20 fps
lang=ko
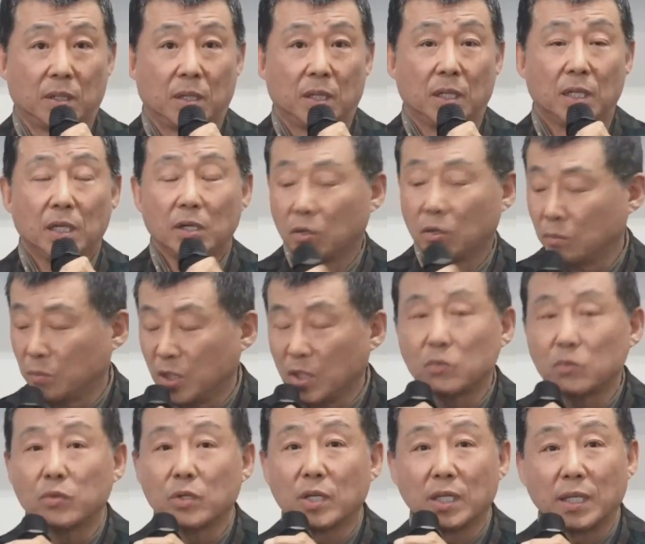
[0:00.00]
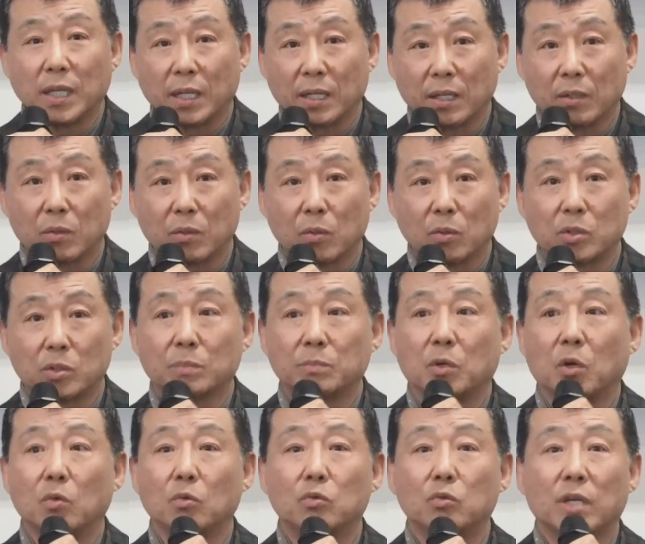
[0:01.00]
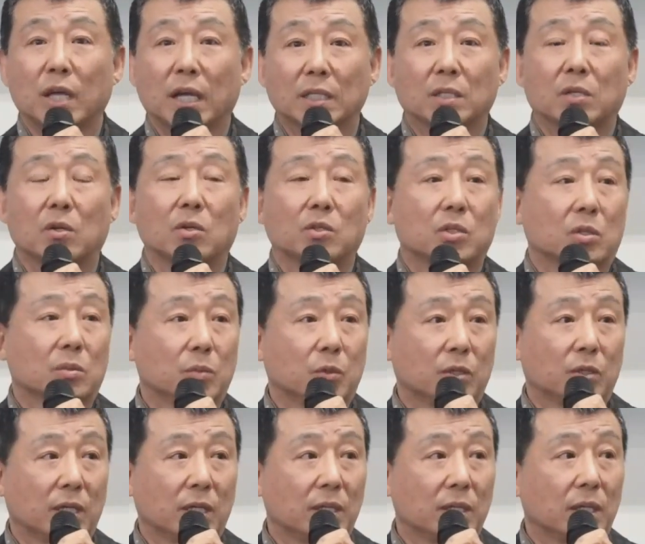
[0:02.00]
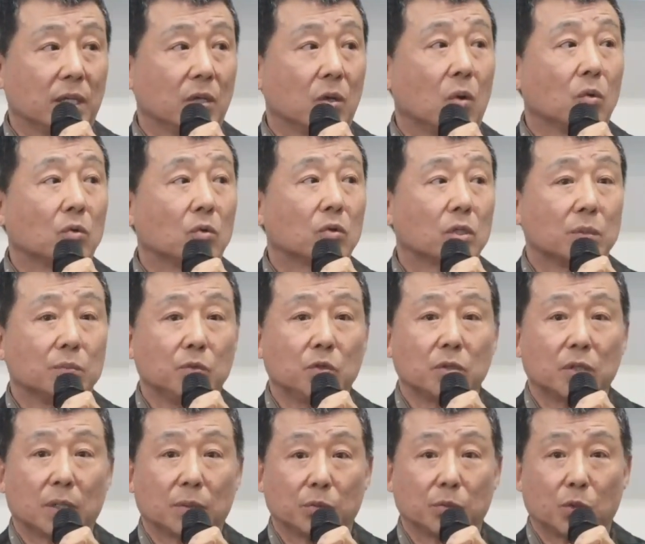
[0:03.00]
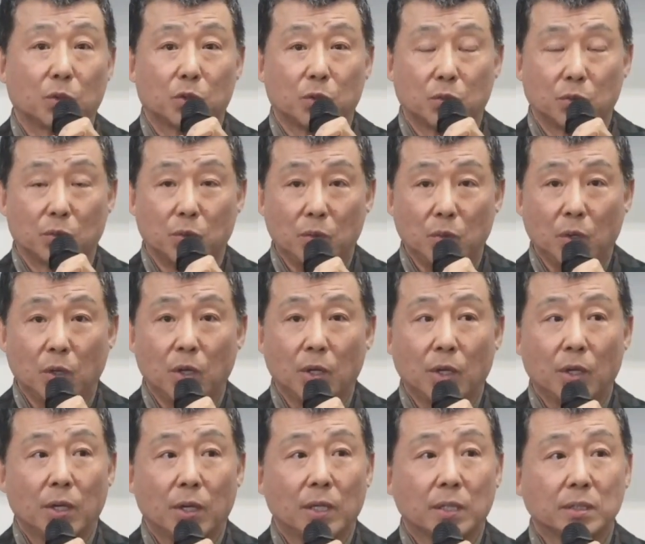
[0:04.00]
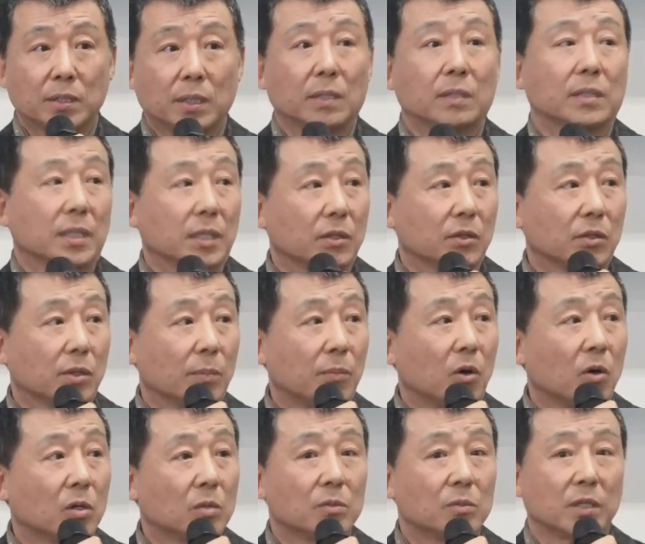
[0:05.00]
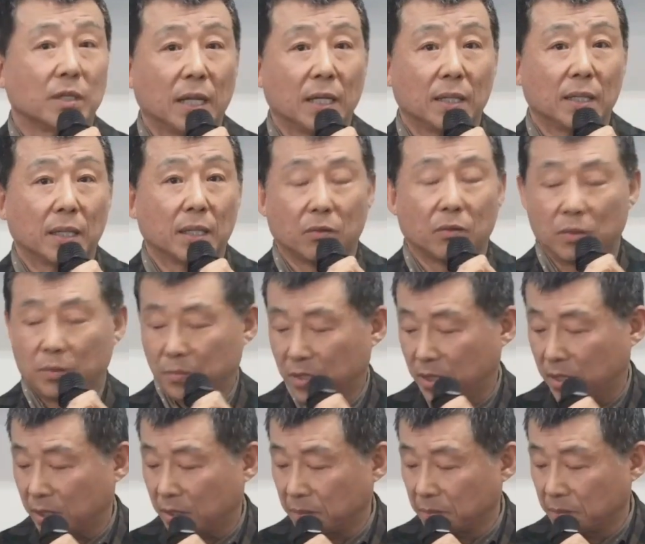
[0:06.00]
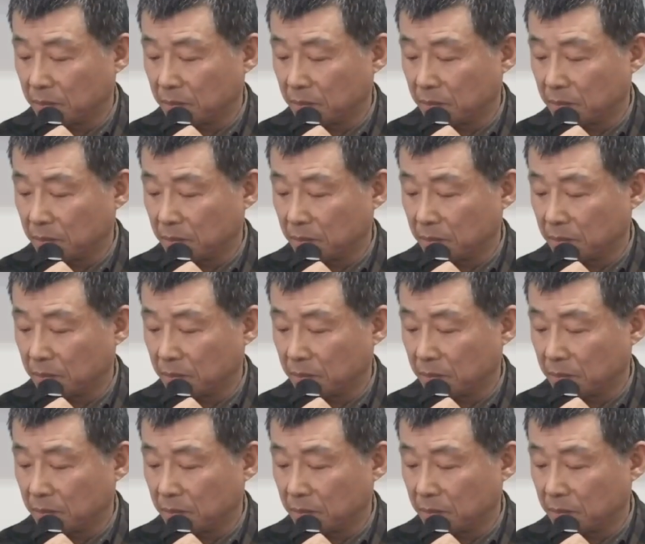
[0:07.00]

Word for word: 이거는 미국이 때린 거고 지금 영국이 아직 결정을 못 했는데 영국 금융감독청도 스탠다드 차트에 벌금을 때린다고 합니다.